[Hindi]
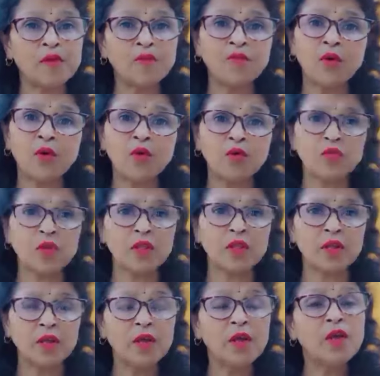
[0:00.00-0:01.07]
फ्रॉड हो सकता
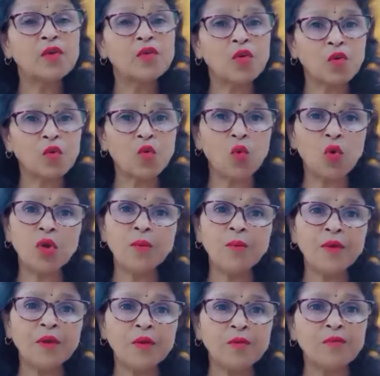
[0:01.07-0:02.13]
है क्योंकि कोई
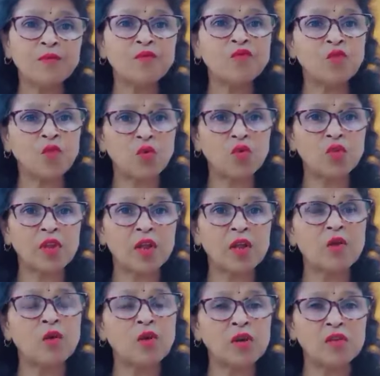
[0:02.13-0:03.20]
भी जो होता है
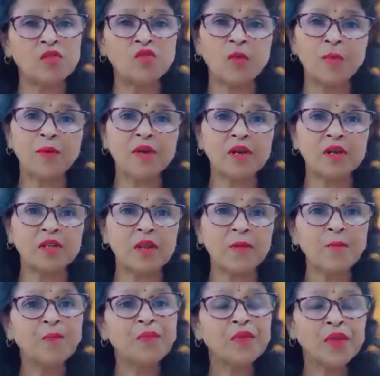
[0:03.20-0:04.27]
ऑनलाइन शॉपिंग करता
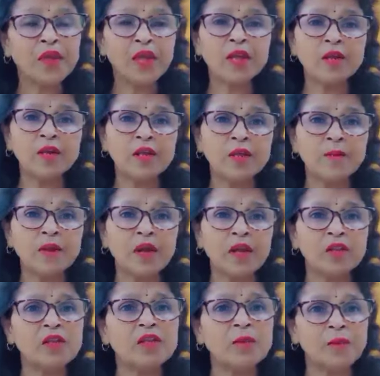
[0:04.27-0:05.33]
है एक नहीं
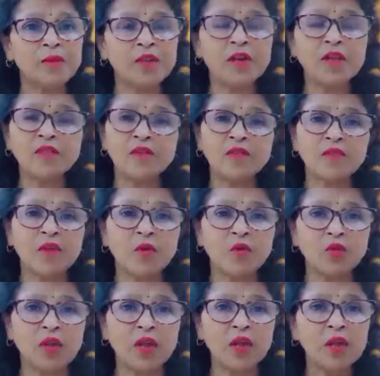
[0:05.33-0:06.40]
मंगाते जब इतना सस्ता
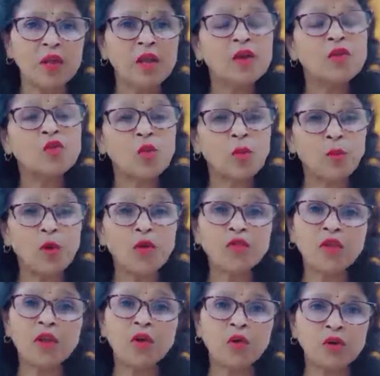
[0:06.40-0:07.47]
होता है तो बहुत
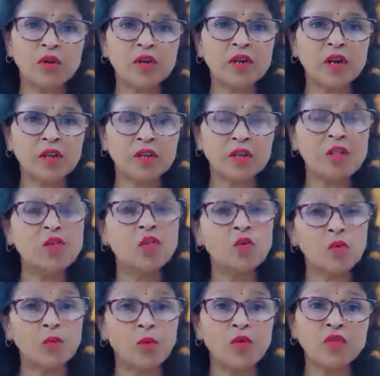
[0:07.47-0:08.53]
सारा ऑर्डर कर देते क्योंकि
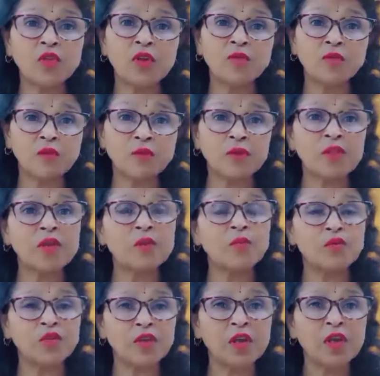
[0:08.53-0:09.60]
बहुत सारे व्यूवर्स ने
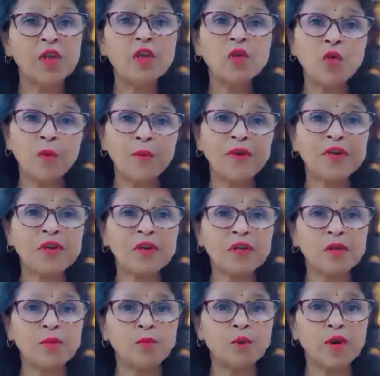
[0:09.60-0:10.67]
मुझे कॉमेंट
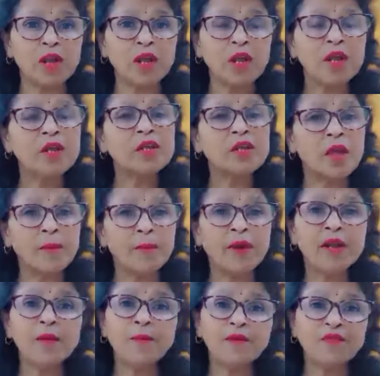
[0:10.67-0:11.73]
करके बोला है कि
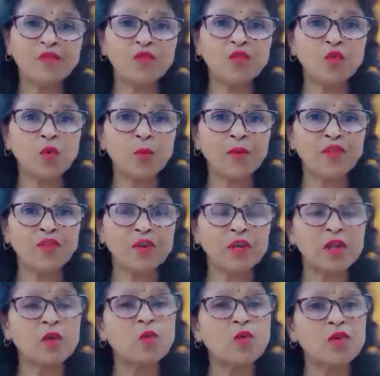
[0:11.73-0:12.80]
हमारे पच्चीस सौ रुपये चले
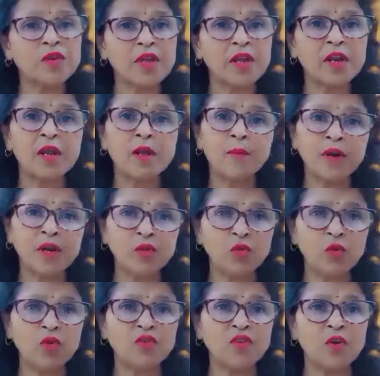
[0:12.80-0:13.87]
गए कोई कह रहा है हमारे
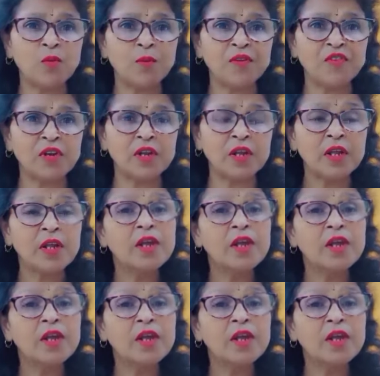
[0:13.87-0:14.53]
दो हज़ार रुपये चले गए